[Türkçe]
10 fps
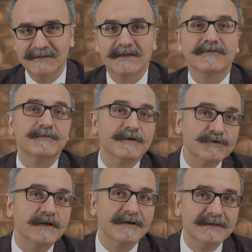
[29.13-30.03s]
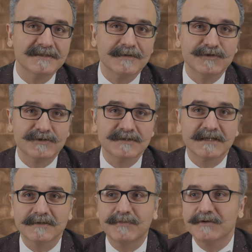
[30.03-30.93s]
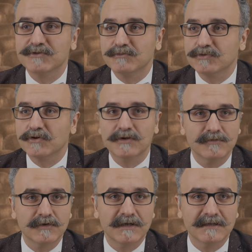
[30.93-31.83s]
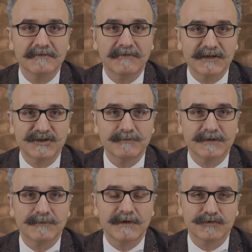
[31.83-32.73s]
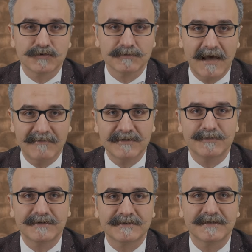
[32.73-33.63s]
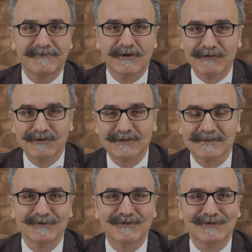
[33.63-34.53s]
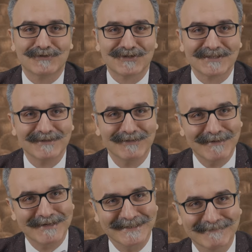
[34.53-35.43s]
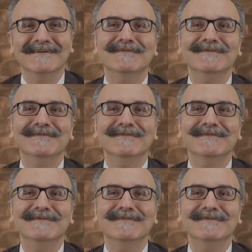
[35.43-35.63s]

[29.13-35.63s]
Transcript: İki filmi de muhtemelen izlemişsinizdir. Aslında benim için burada önemli olan Vahşi Batı. Ben çünkü avid bir ferocious, bir türlü Türkçesini bulamadım.